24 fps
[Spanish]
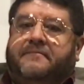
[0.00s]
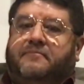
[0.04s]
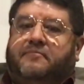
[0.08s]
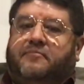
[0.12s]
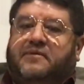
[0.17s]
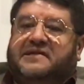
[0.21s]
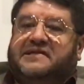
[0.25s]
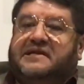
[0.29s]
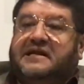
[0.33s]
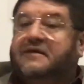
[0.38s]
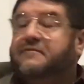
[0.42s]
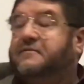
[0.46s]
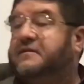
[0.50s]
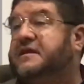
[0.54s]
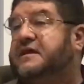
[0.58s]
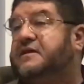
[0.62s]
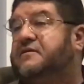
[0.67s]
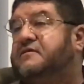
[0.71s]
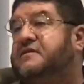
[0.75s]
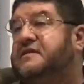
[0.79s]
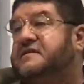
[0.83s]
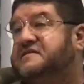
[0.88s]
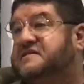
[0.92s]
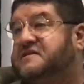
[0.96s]
pues se le
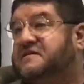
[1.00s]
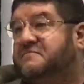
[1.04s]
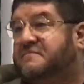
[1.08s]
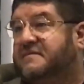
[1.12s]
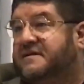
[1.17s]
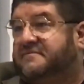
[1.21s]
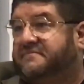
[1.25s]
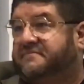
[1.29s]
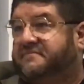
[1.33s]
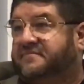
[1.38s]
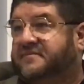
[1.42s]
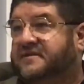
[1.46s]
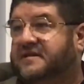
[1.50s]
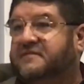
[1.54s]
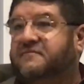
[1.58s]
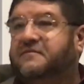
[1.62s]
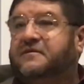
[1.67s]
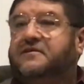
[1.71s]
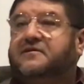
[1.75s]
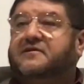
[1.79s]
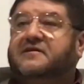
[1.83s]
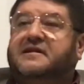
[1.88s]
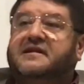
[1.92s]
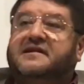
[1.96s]
vinieron encima, se le
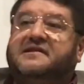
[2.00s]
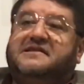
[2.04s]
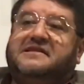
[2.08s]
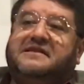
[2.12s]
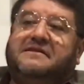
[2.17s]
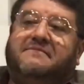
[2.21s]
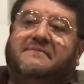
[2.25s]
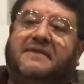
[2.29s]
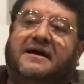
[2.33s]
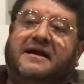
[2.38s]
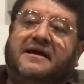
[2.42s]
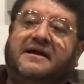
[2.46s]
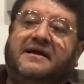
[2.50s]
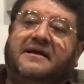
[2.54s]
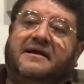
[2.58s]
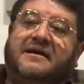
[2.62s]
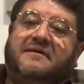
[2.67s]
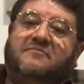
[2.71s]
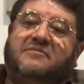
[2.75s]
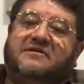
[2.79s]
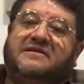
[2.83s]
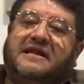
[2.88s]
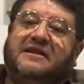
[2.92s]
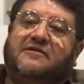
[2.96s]
vinieron encima
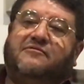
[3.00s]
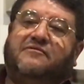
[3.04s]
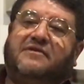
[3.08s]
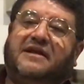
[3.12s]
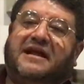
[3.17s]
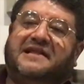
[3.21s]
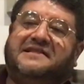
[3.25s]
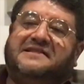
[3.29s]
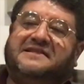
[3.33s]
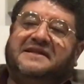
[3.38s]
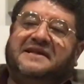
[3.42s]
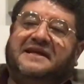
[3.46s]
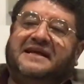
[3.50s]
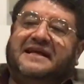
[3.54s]
pues algunas